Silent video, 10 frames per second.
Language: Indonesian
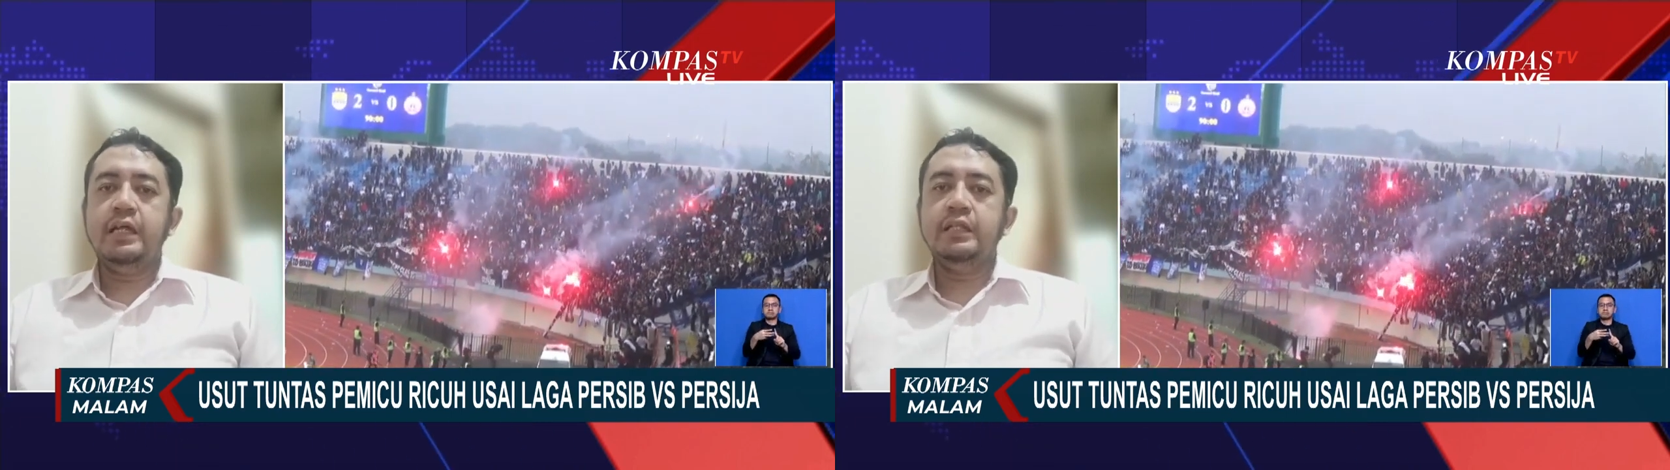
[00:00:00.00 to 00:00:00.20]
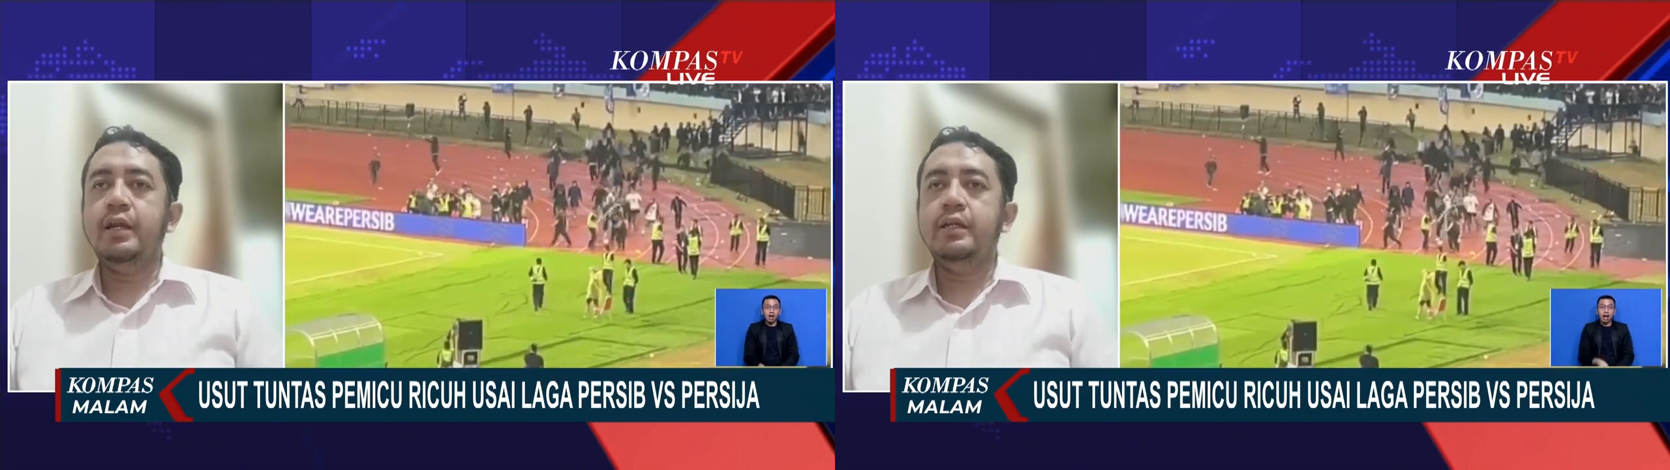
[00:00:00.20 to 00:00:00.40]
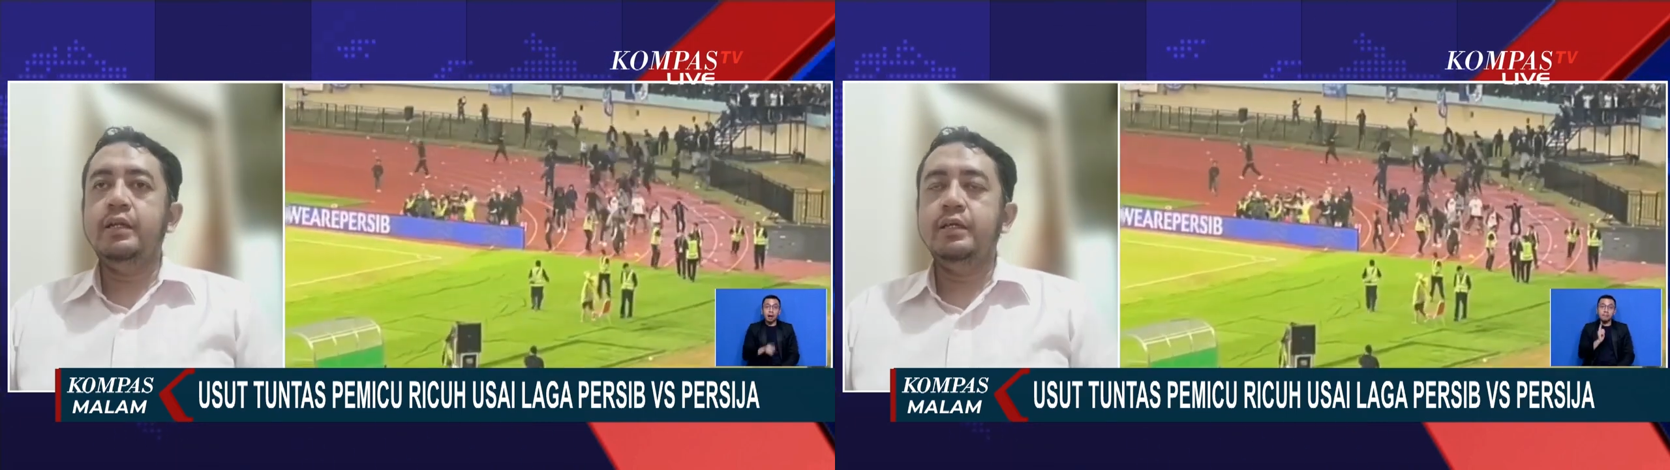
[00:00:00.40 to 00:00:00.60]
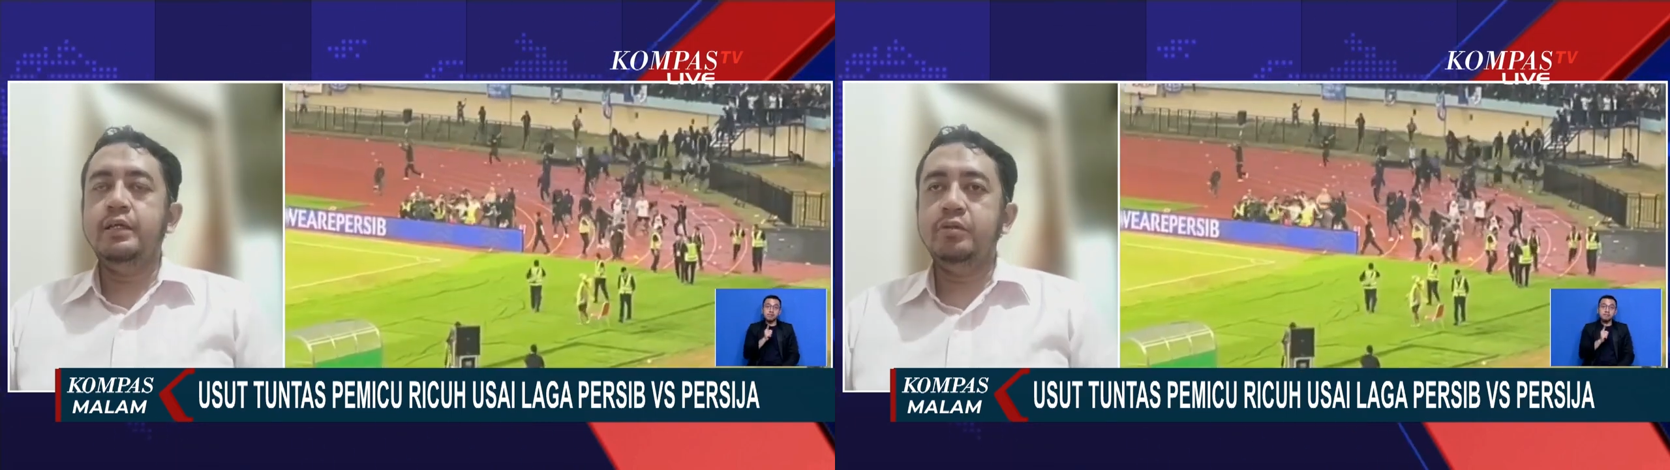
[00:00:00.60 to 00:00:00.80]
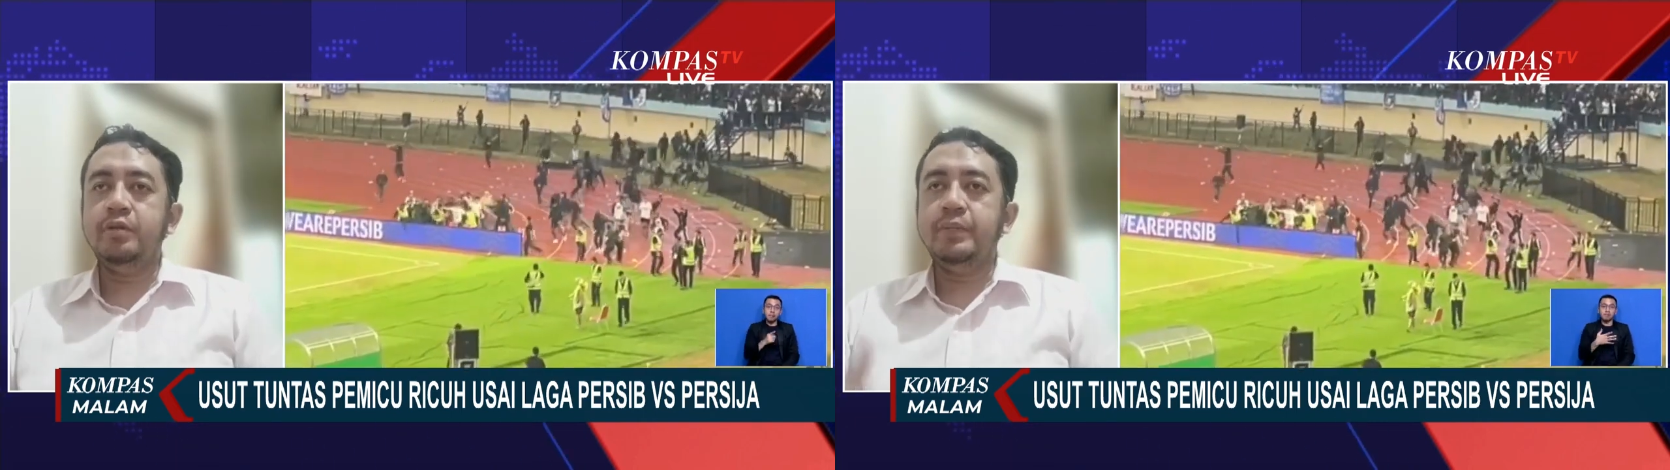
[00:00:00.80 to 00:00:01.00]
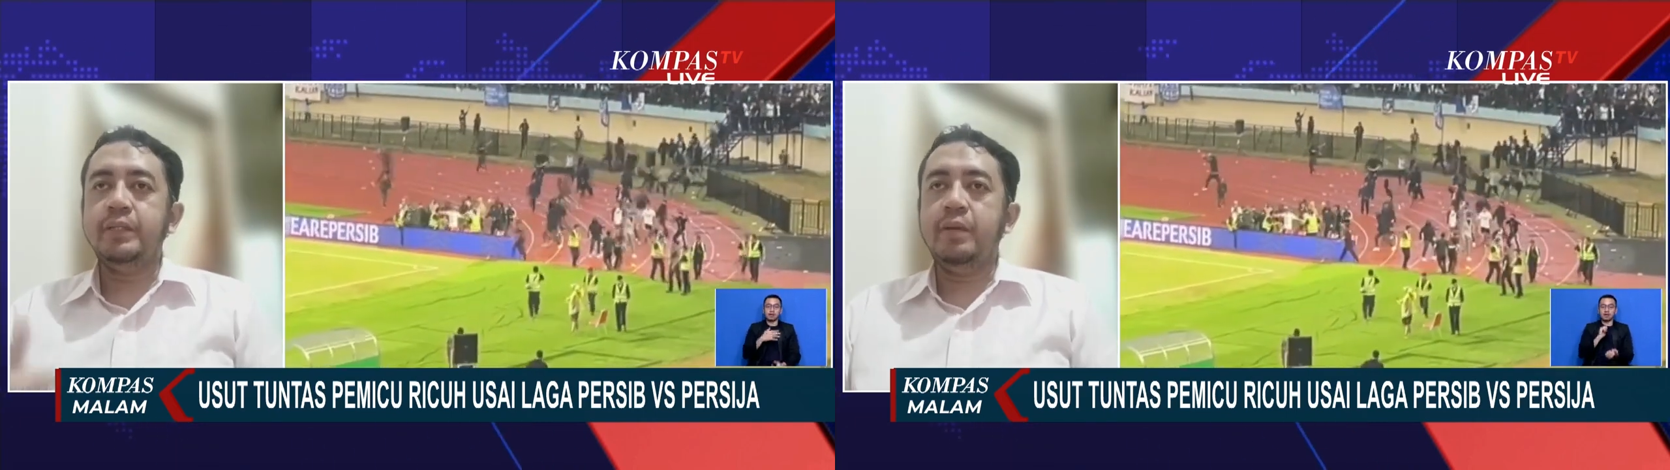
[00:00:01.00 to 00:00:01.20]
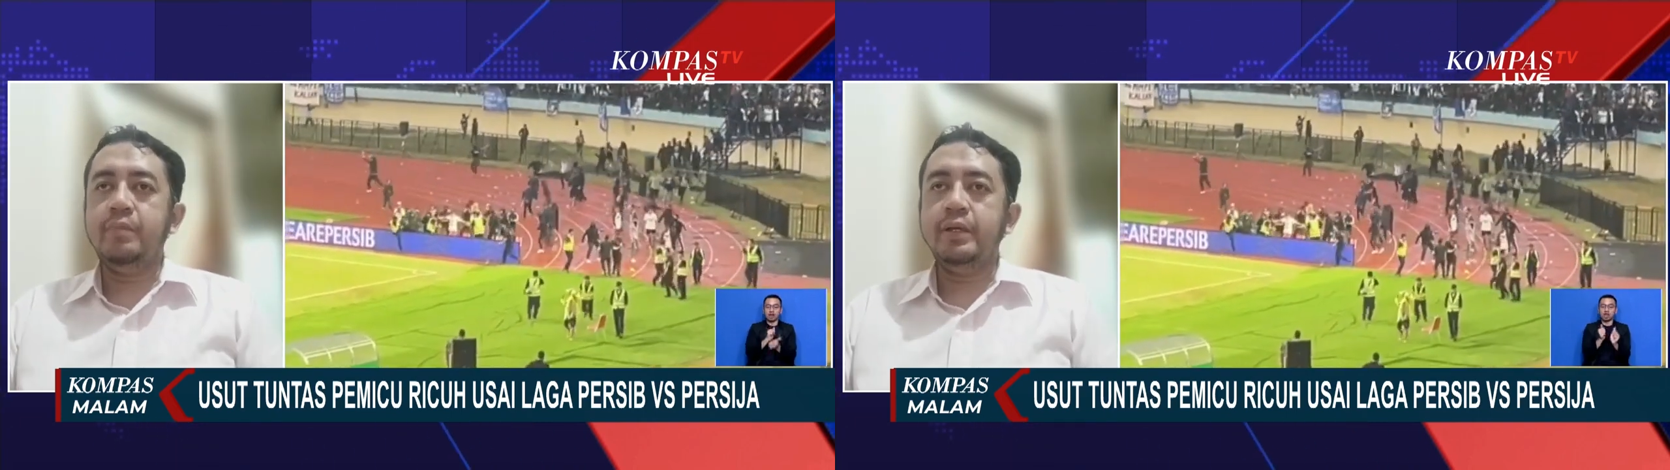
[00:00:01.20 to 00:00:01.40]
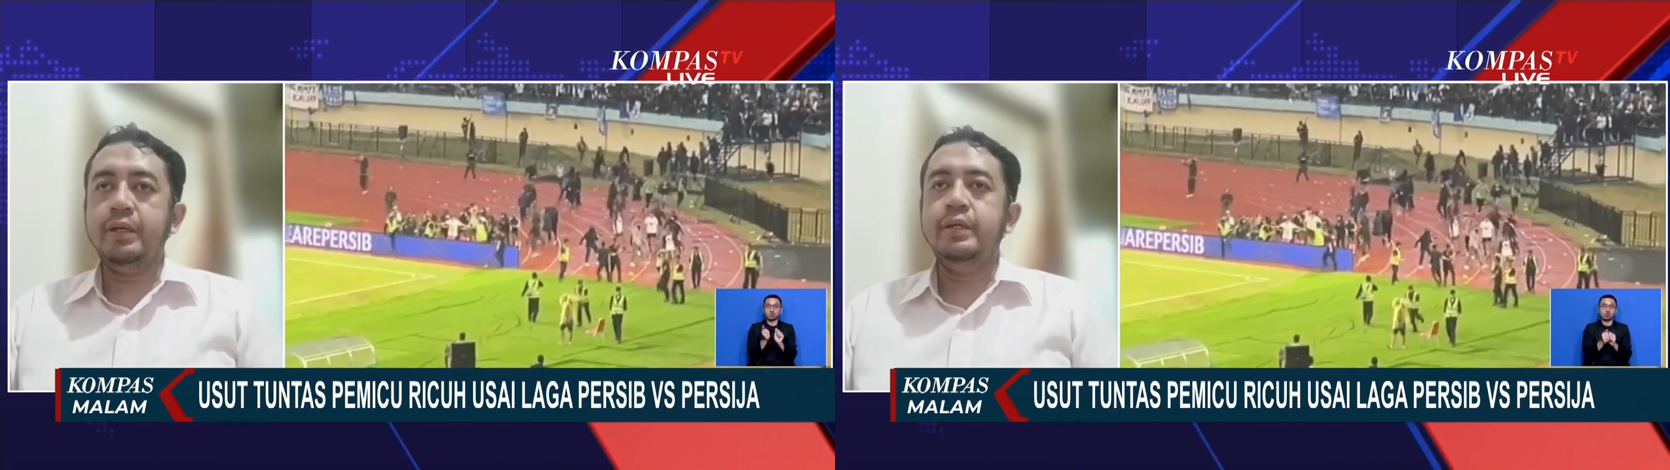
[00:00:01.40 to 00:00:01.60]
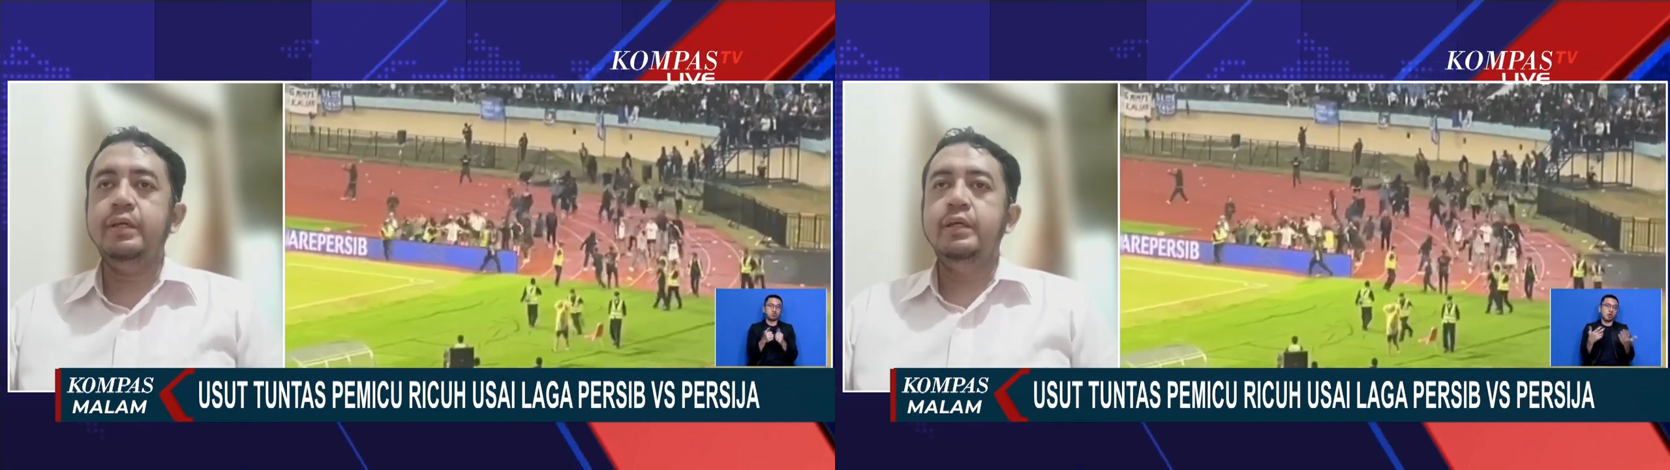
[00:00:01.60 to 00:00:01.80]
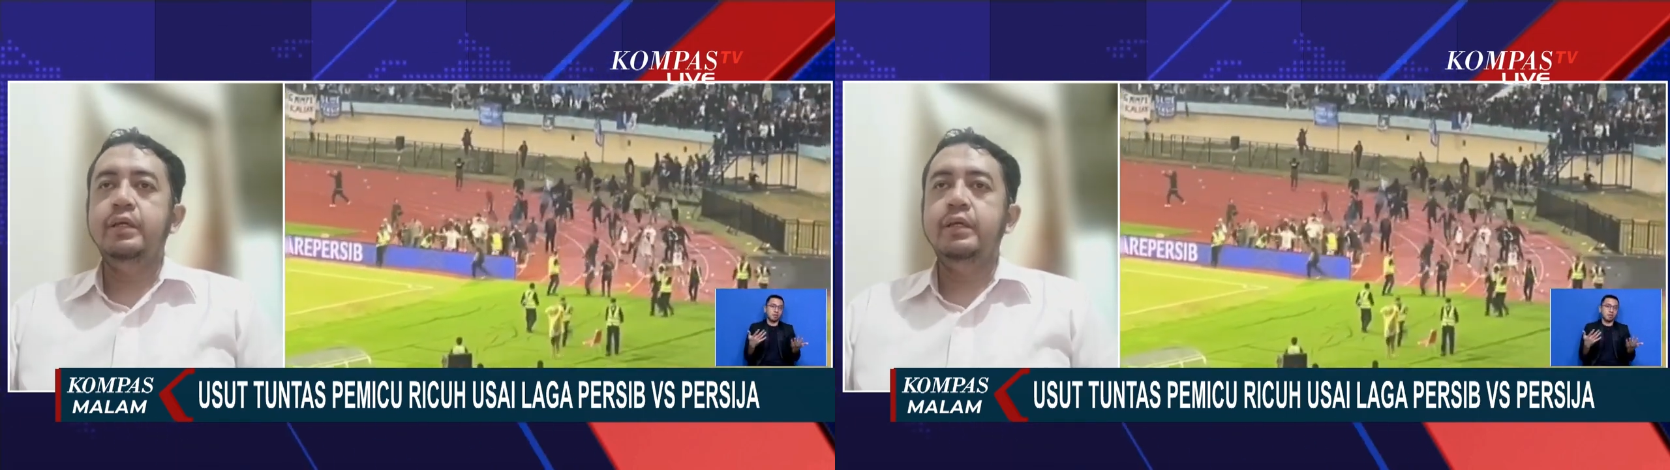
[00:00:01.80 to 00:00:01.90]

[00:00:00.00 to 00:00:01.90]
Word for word: antara supporter dengan manajemen